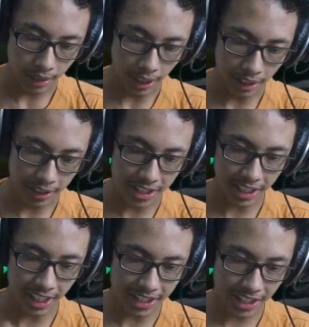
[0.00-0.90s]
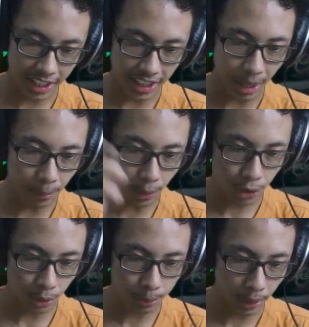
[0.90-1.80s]
nah di sini guys kita mau
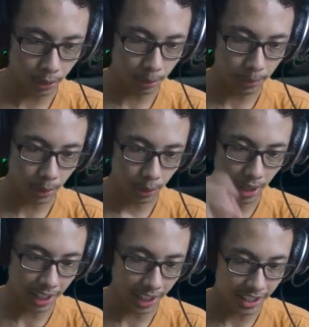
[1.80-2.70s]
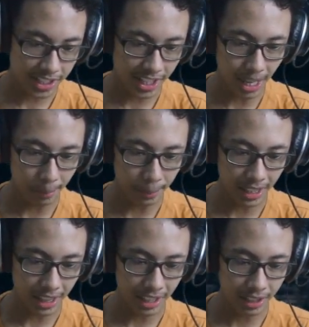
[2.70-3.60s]
coba untuk menggunakan si
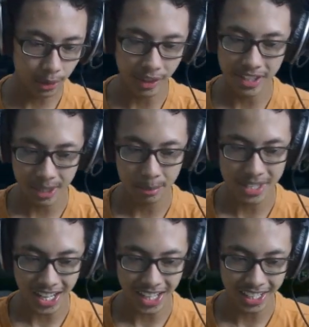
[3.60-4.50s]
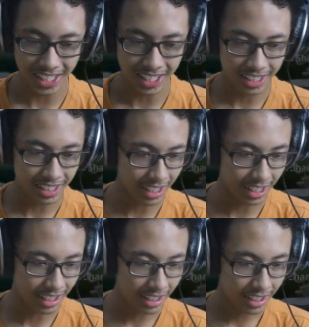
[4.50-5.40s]
kapal USS Nimitz lagi ya
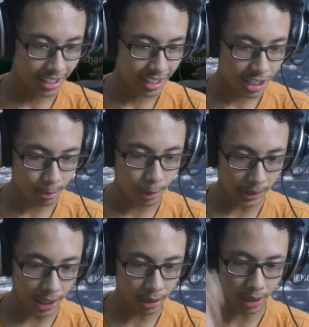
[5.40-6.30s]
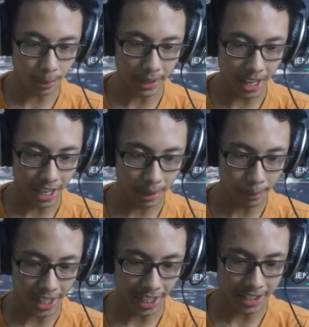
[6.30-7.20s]
dan sebelumnya gua udah pernah
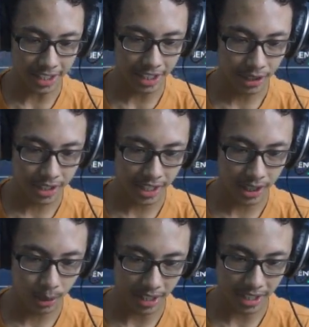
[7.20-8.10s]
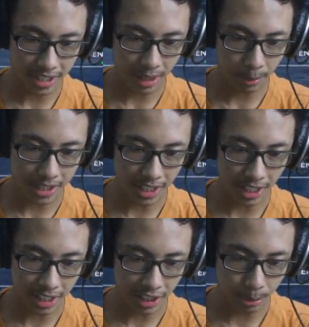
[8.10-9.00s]
pakai sih si USS Nimitz
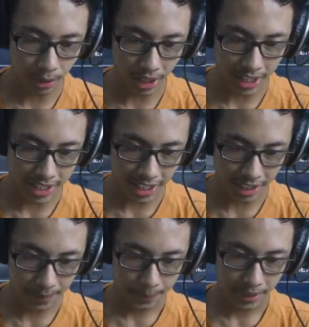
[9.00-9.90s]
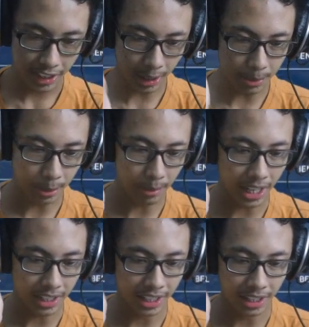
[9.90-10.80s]
ini dan semoga aja kita bisa
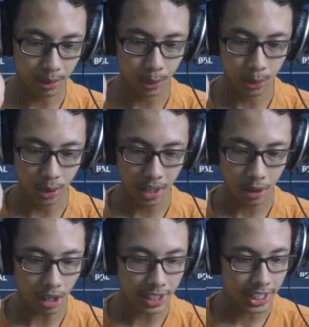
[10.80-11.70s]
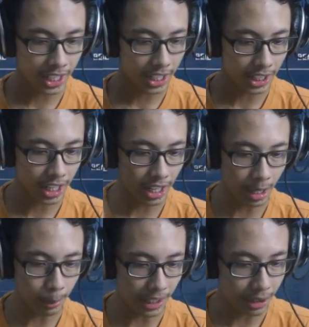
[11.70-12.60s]
menang nih uh kok ada tiga
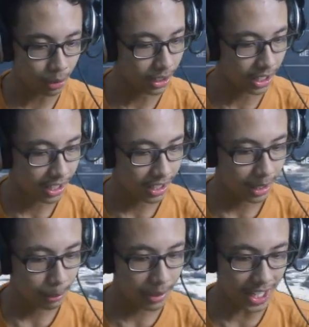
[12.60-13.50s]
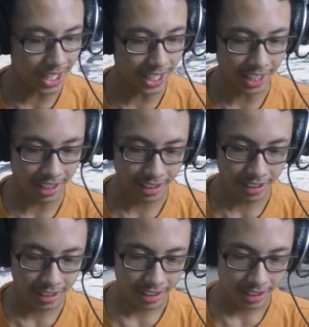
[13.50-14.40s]
kapal induk bisa nggak ya
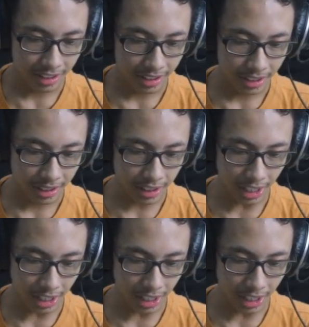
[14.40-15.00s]
ya